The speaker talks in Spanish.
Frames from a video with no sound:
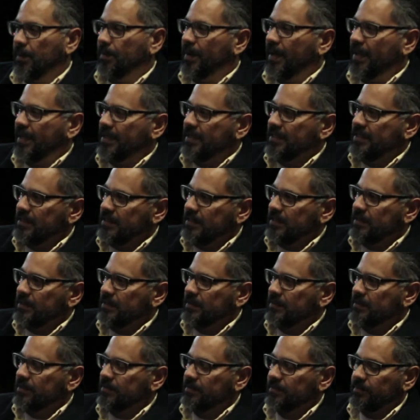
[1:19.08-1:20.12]
país,
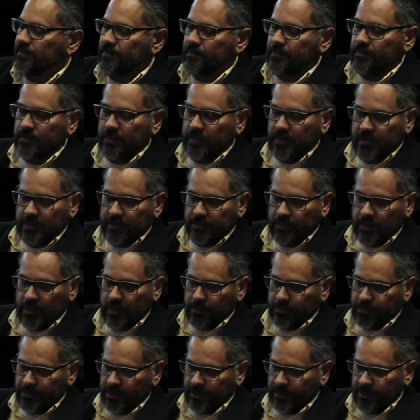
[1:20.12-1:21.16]
que es
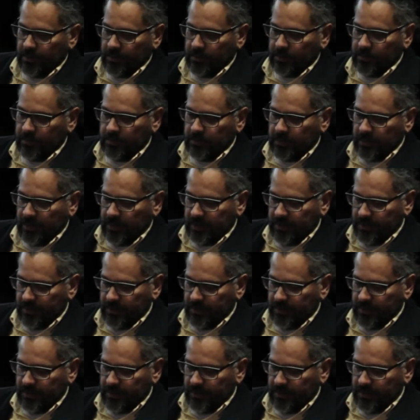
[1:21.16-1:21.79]
una obsesión que